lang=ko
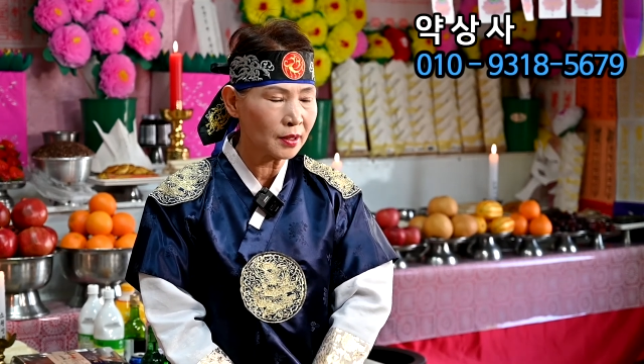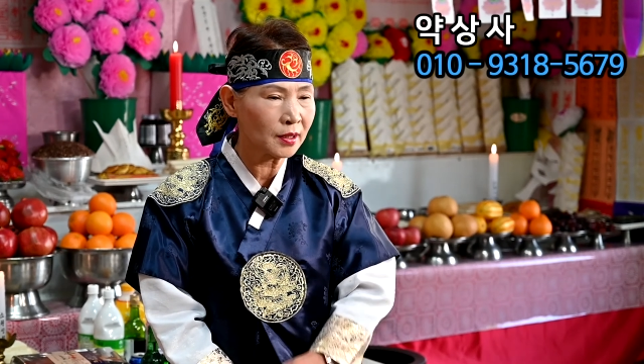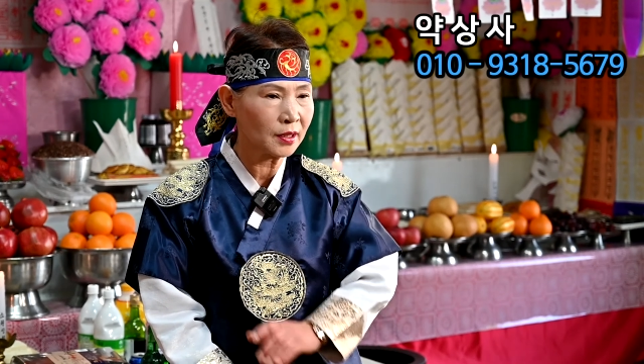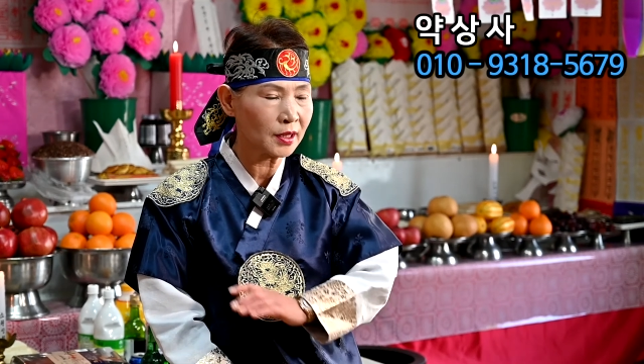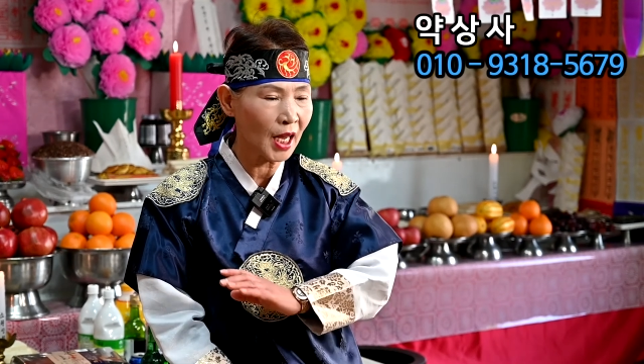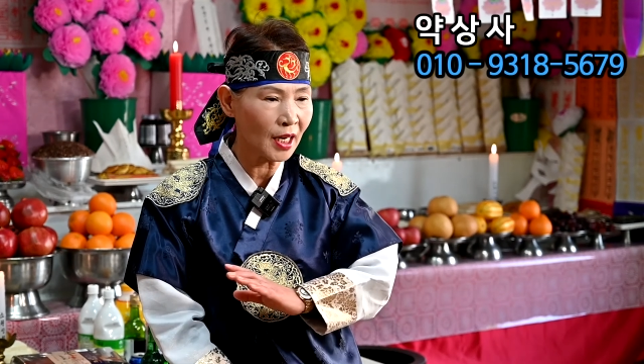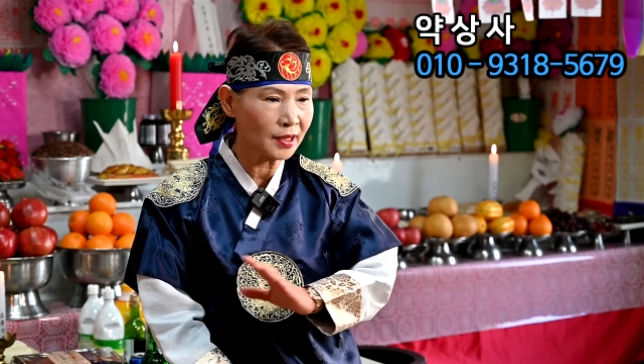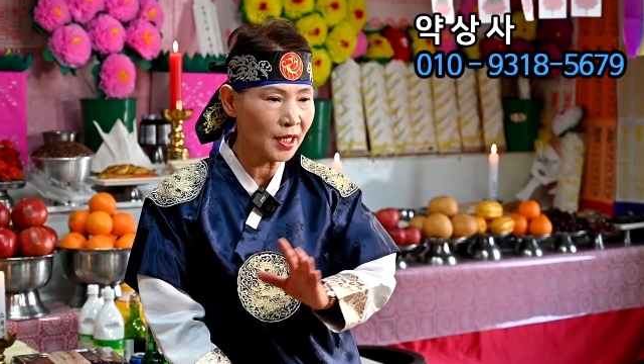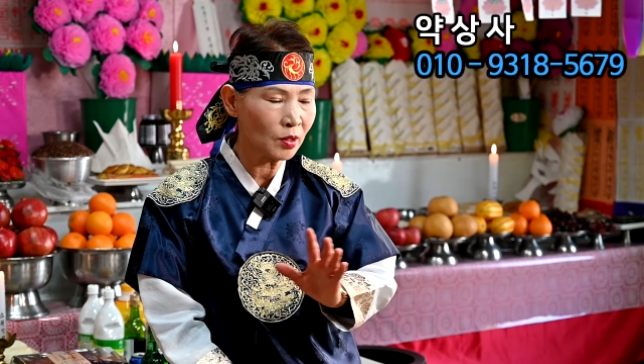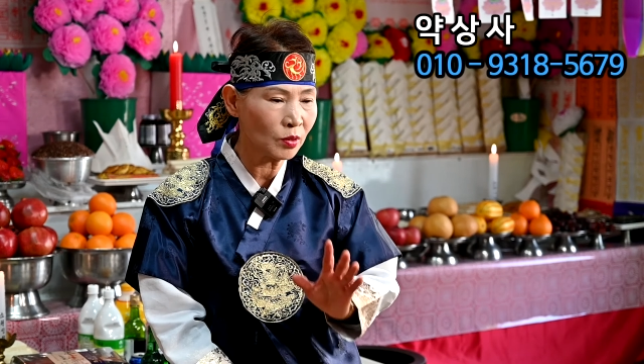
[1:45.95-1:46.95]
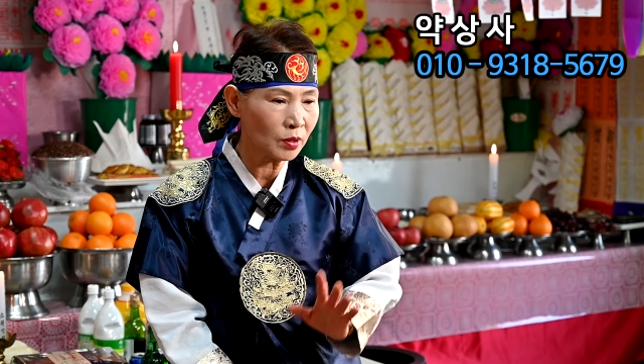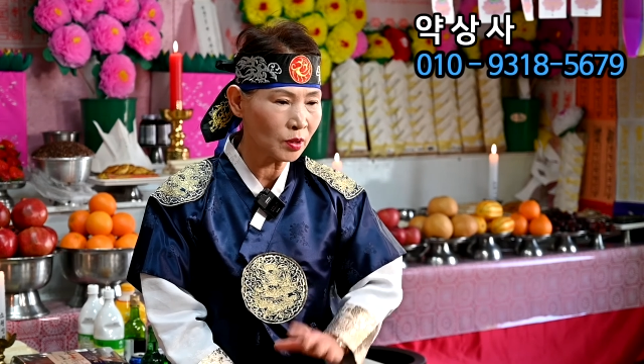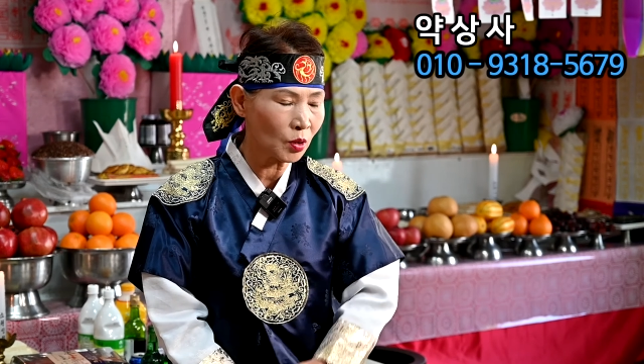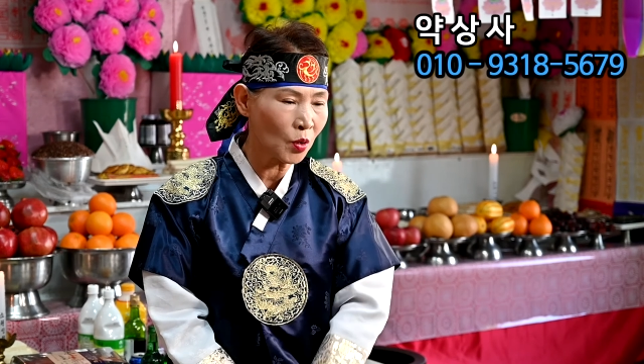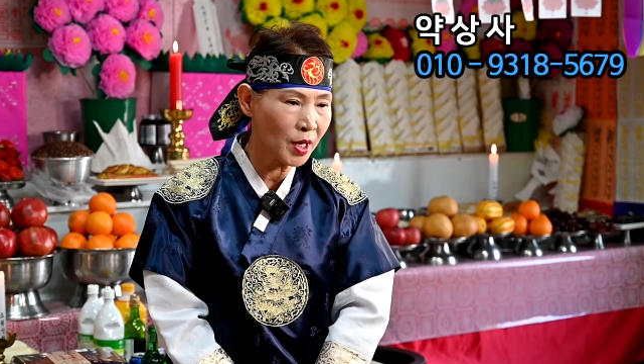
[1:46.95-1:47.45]
그
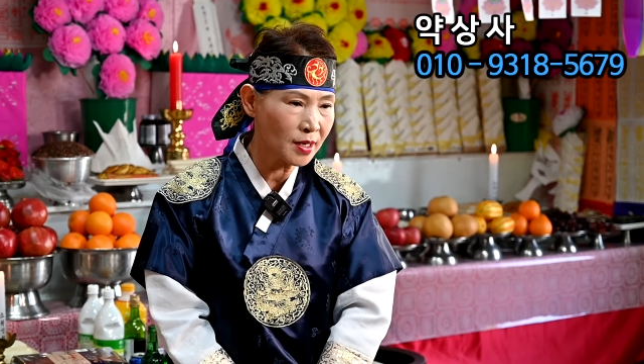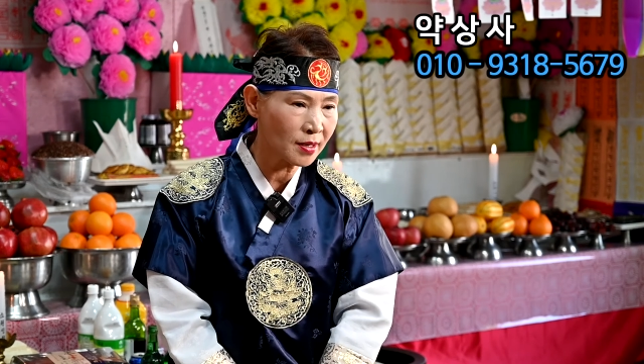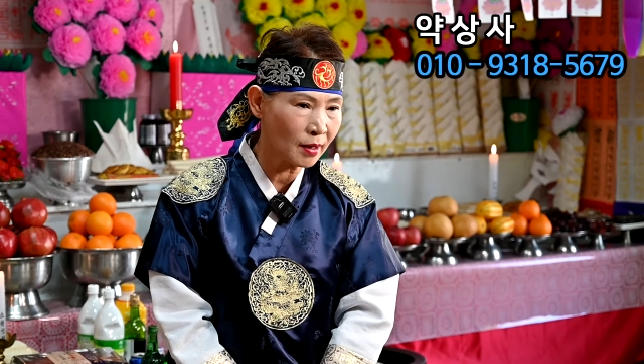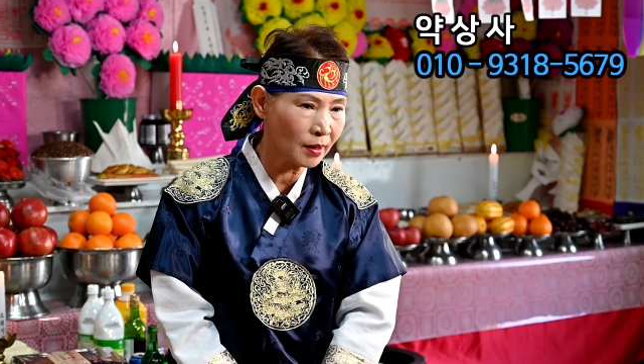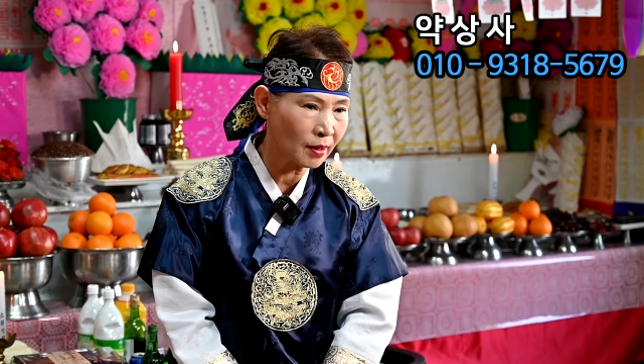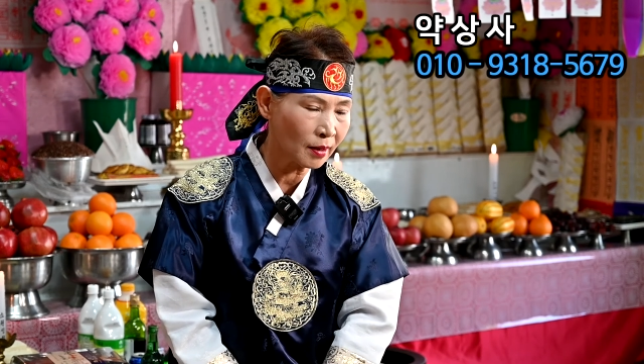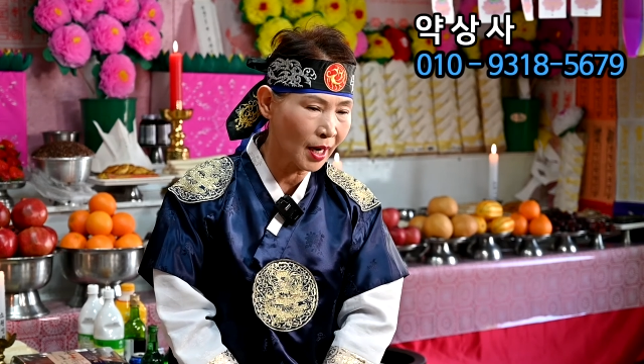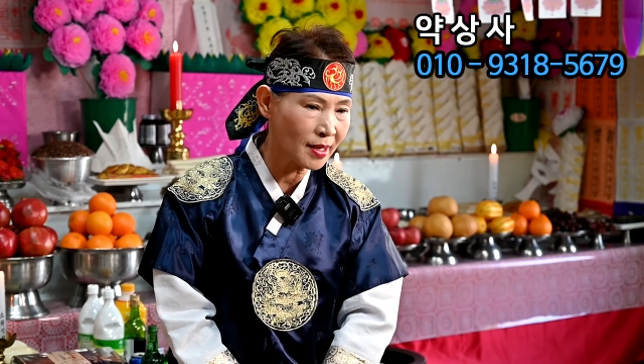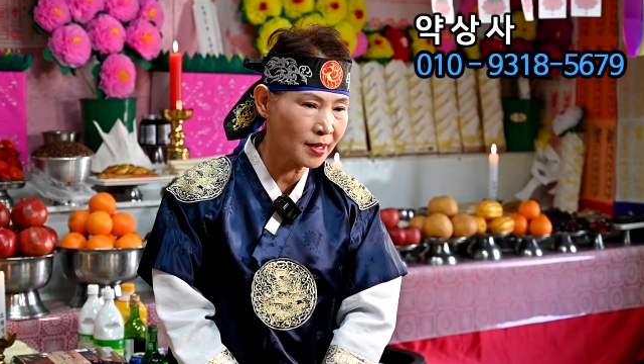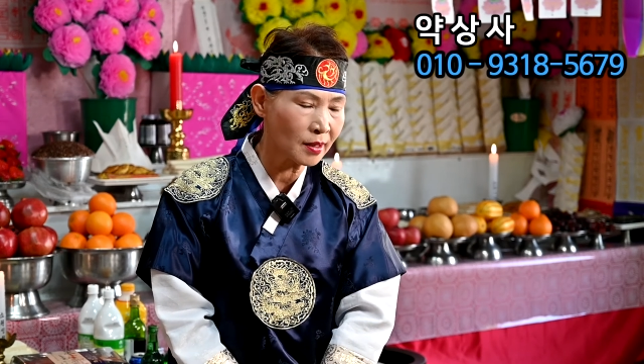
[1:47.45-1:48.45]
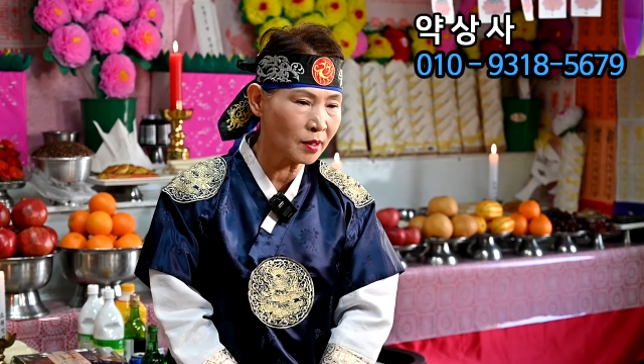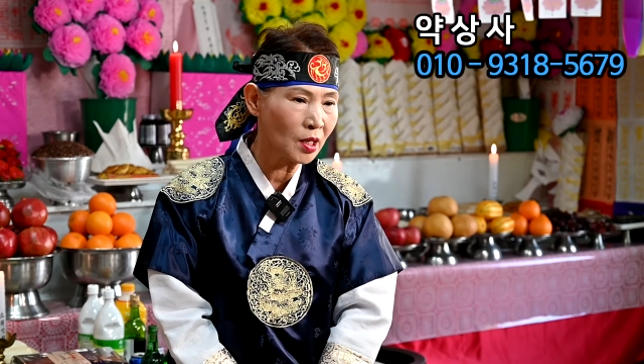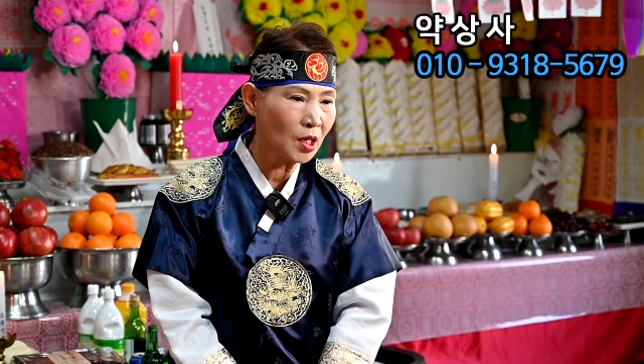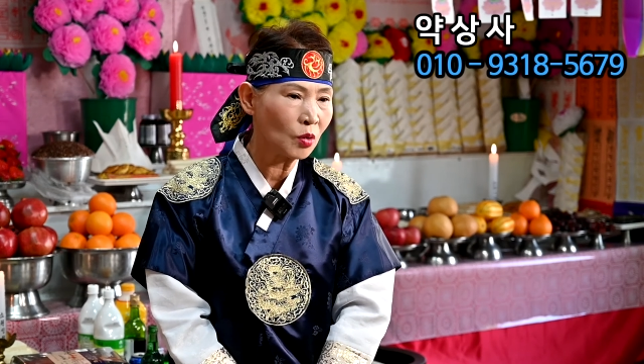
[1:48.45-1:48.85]
상계구를 통해서 가서